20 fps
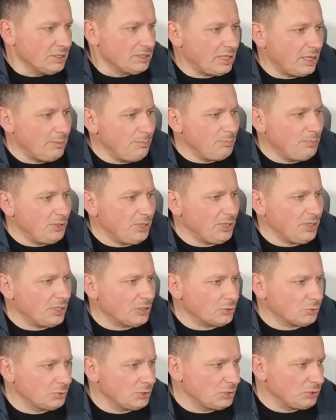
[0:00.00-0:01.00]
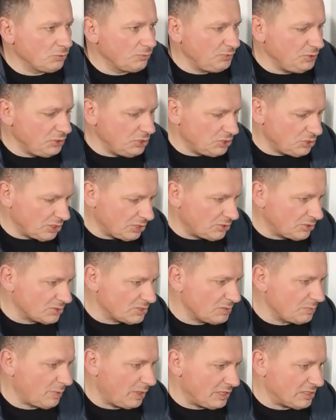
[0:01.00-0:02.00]
Ten brykiet, który tu widzicie,
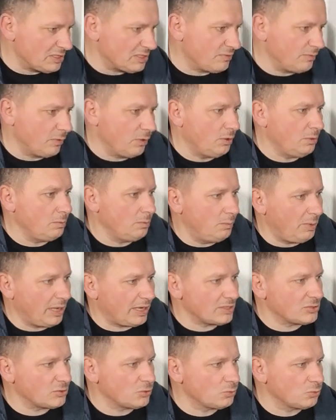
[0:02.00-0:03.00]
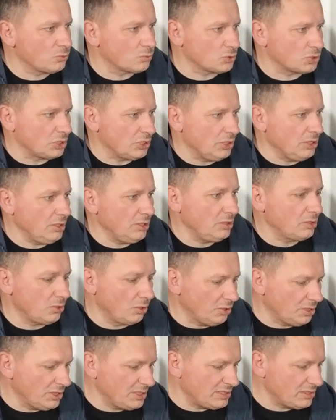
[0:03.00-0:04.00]
drodzy Państwo, bardzo duży,
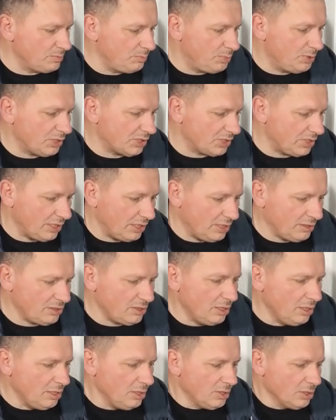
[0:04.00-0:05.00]
to jest brykiet,